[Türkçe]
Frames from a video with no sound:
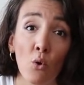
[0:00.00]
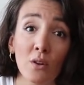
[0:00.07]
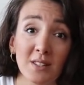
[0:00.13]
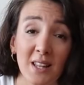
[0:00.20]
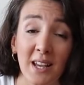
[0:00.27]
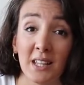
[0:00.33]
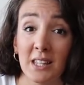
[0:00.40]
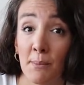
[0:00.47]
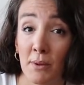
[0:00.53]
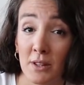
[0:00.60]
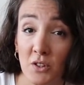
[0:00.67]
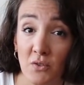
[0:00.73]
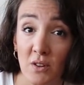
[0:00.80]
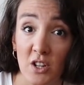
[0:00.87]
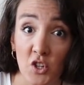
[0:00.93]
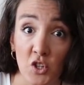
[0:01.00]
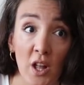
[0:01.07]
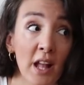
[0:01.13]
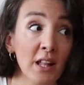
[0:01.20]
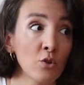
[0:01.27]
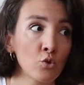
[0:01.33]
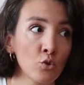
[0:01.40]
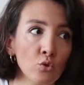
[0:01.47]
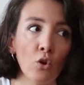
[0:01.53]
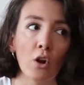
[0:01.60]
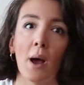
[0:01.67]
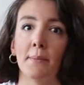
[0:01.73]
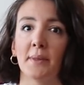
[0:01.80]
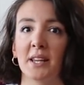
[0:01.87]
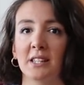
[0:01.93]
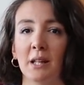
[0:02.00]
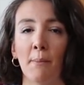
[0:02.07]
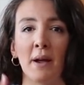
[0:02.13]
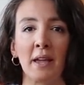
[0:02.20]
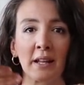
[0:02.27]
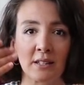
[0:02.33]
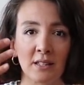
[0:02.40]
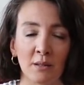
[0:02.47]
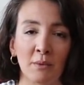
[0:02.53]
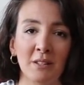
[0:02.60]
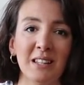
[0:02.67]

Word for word: O yüzden kitap alışverişini hele şu dönemde kitap ayıkladığım,